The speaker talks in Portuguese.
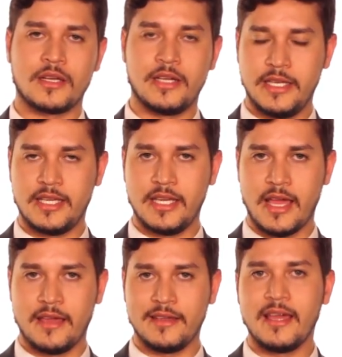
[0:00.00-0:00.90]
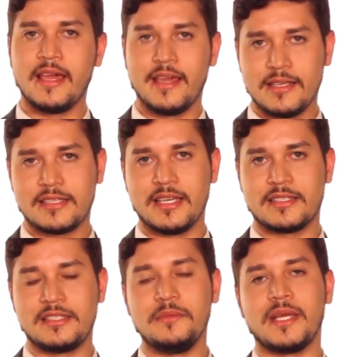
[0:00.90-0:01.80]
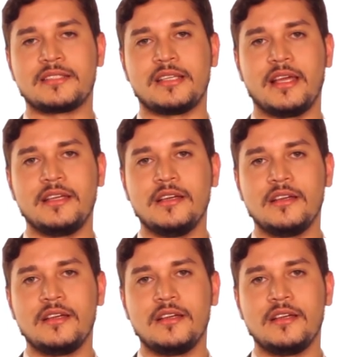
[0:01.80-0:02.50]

Clique em Esqueci minha senha,